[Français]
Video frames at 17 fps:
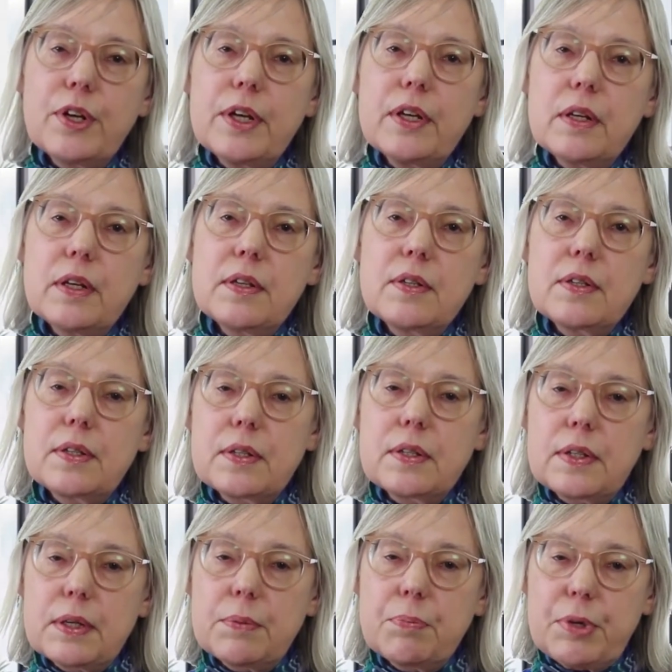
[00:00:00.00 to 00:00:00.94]
Et
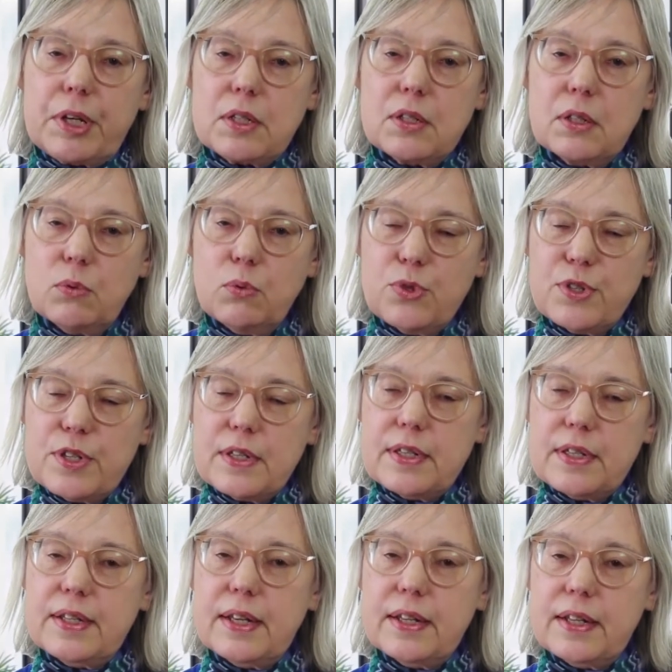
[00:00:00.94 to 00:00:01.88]
ces personnes aussi,
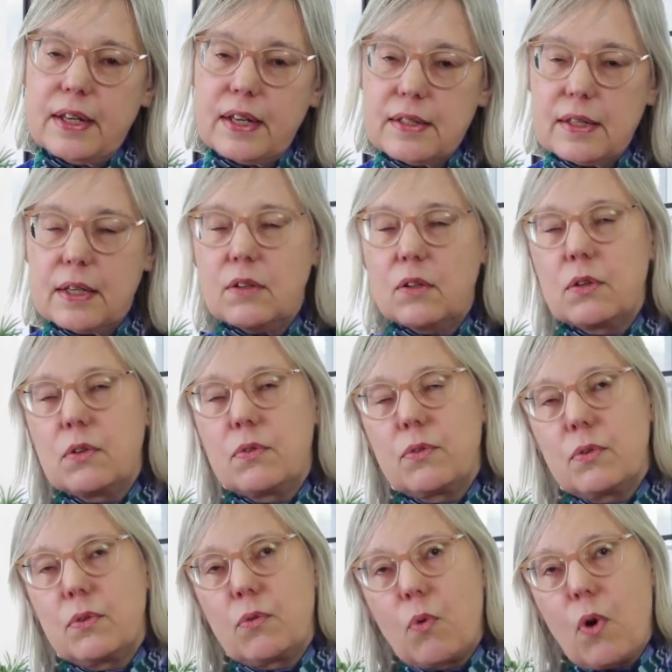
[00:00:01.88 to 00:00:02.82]
c'est intéressant de
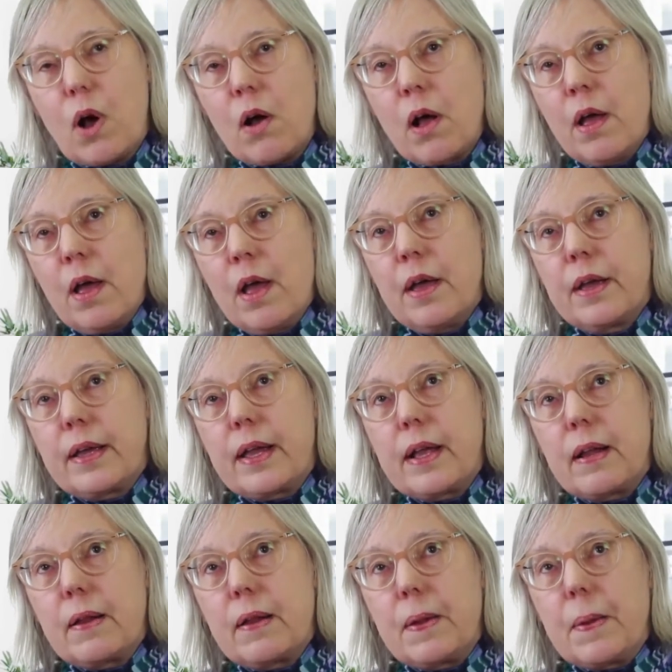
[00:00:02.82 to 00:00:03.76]
voir,
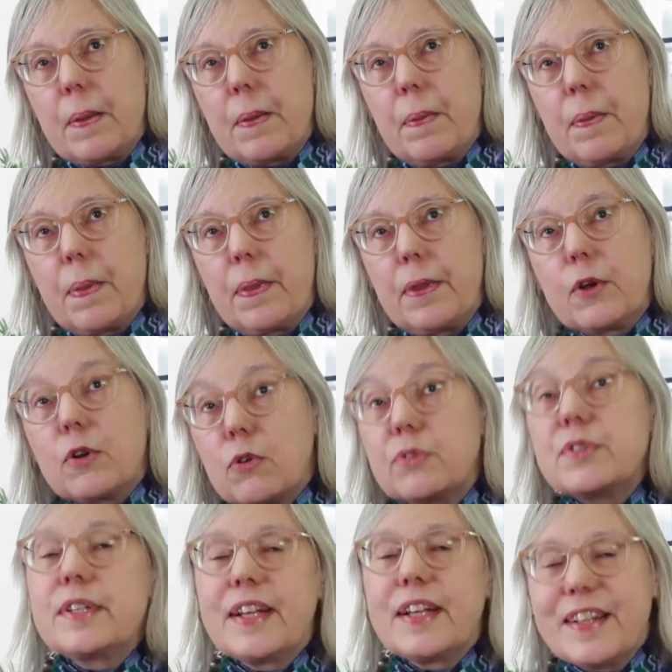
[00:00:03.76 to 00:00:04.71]
de
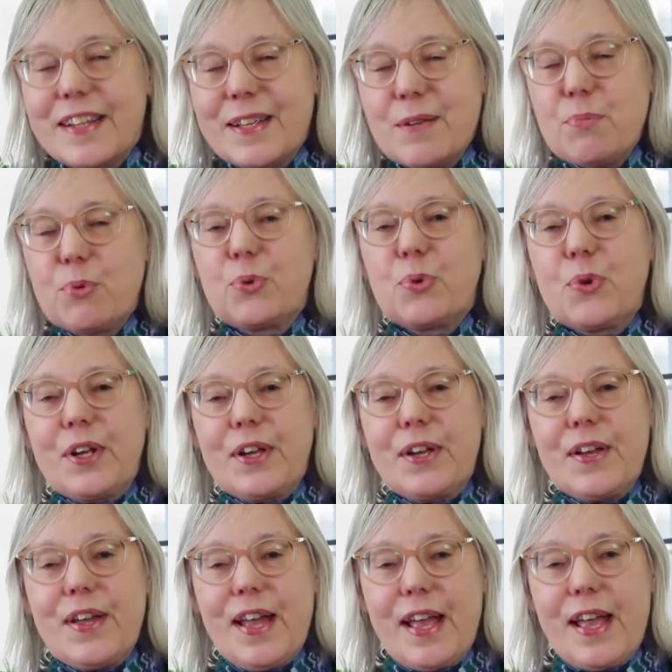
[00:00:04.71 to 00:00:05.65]
constater plutôt
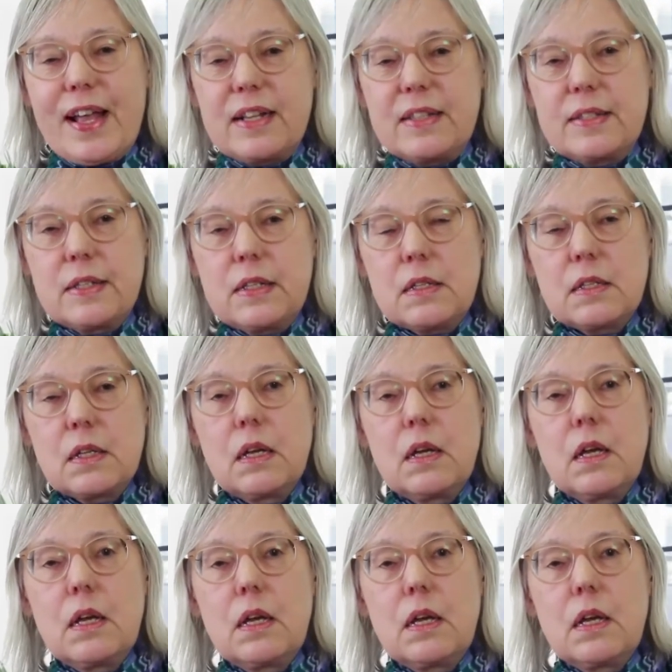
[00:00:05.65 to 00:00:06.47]
qu'elles disent